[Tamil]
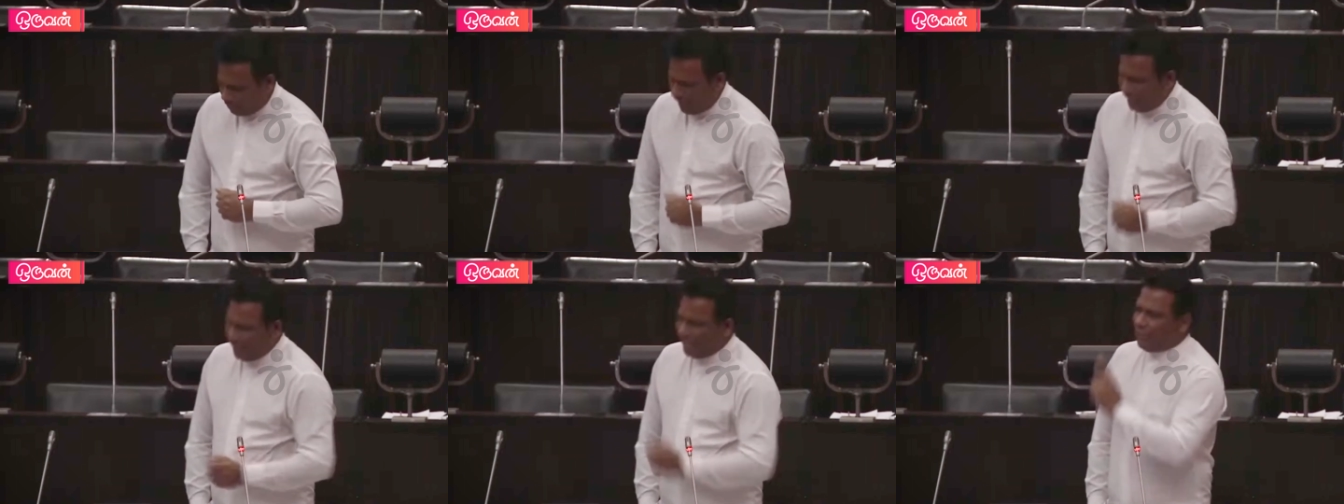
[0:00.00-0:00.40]

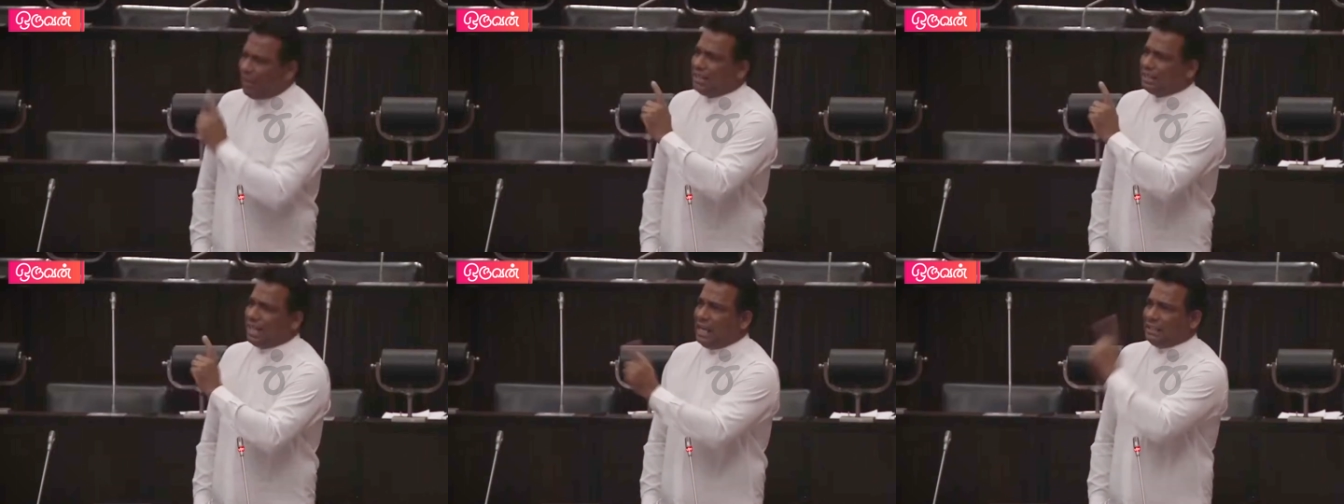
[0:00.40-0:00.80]

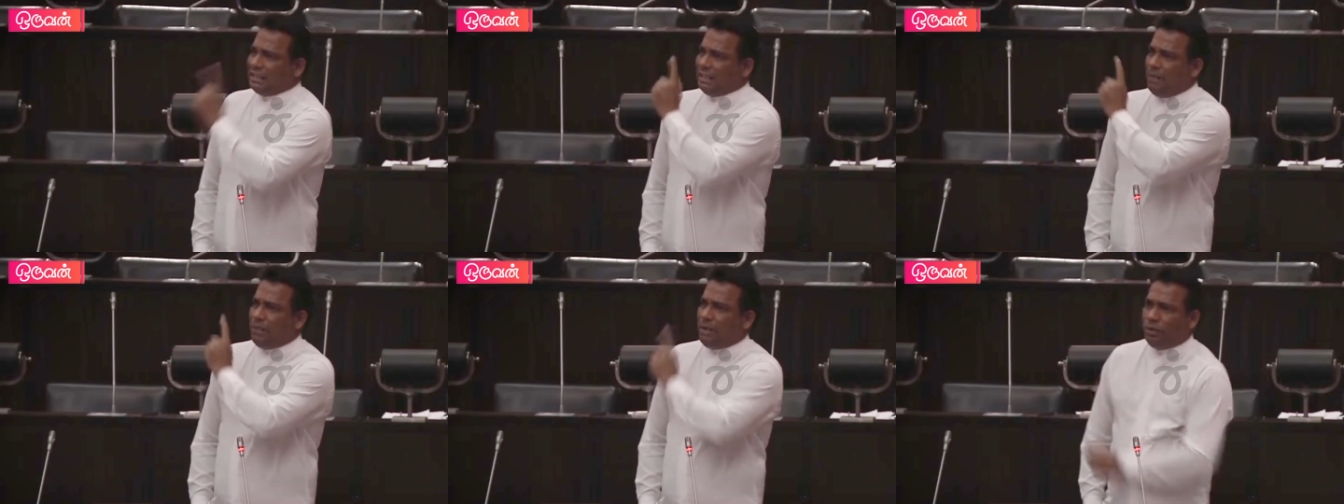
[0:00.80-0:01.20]
பயங்கரவாத
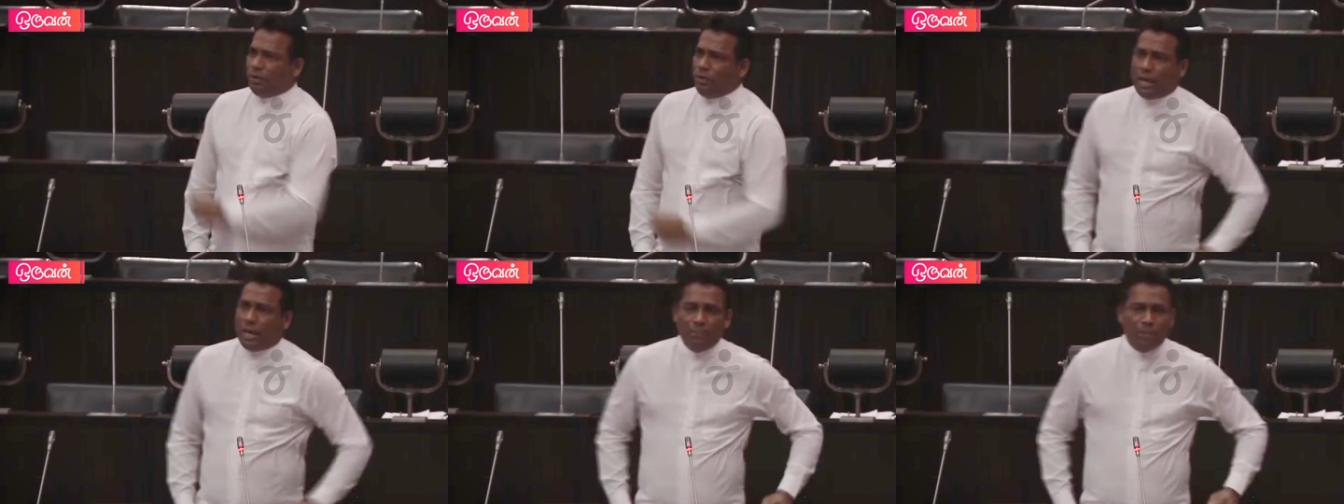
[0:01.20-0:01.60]
தாக்குதலை
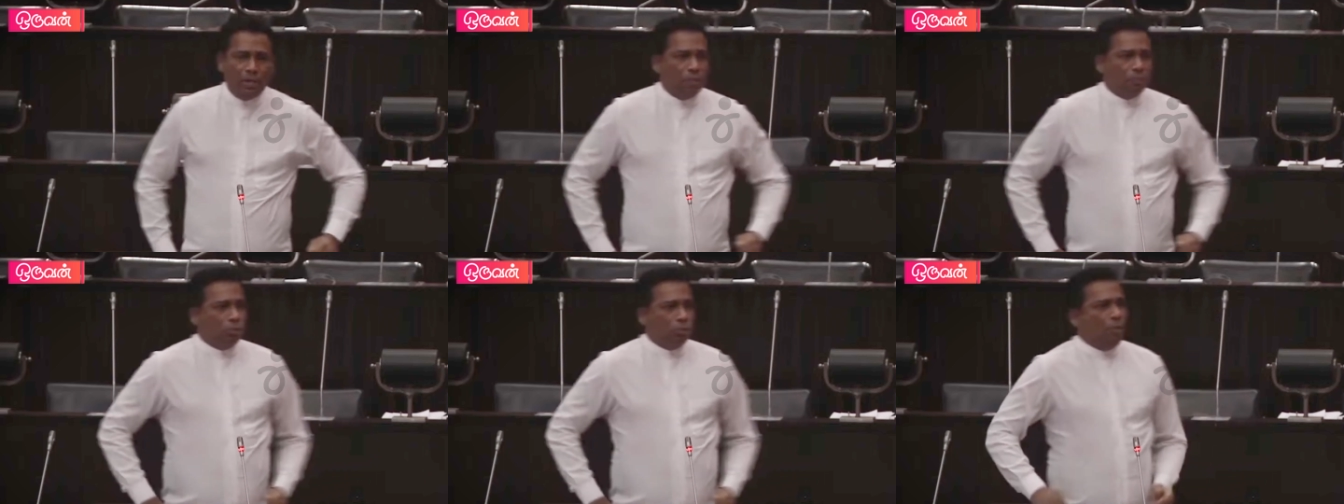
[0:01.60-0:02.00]
மேற்கொண்ட
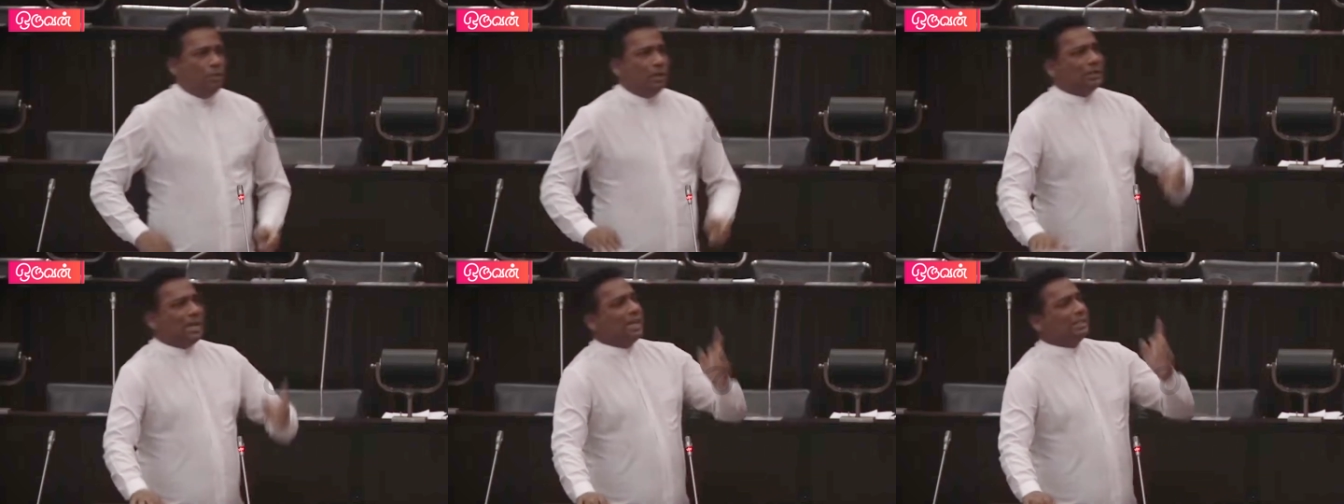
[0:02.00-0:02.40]

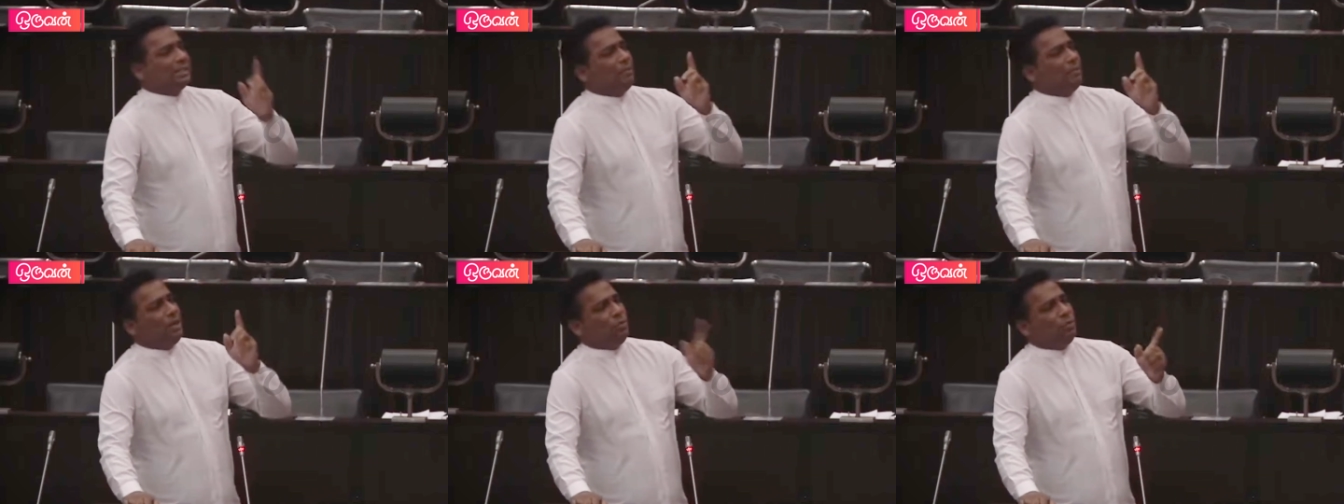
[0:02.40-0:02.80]
முகமட்
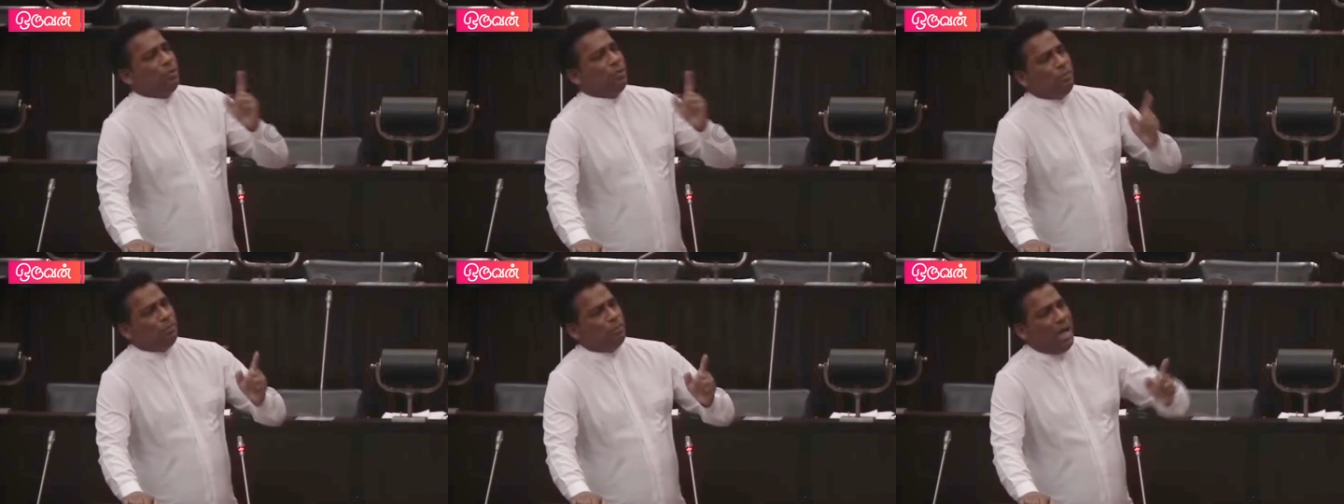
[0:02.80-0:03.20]
ஆசாமர்கள்
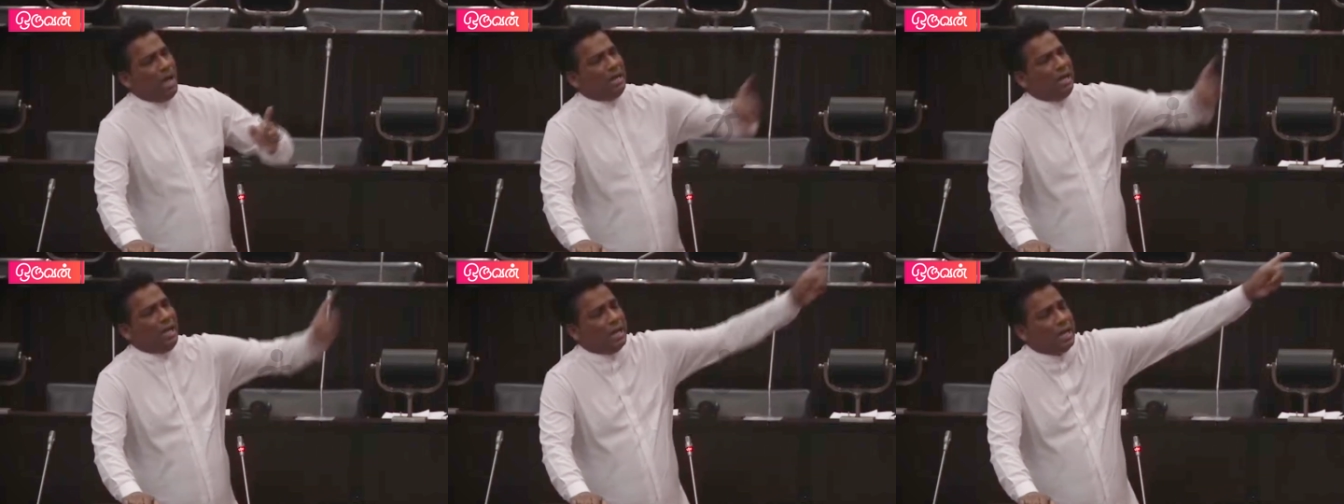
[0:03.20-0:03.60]
உடல்
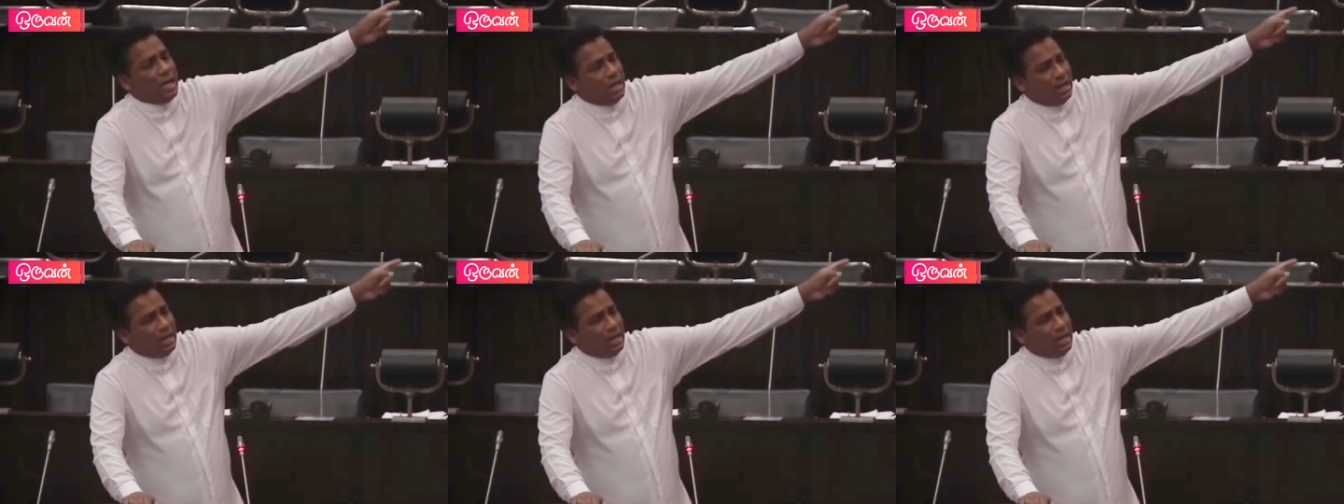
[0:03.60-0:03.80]
பாகங்களை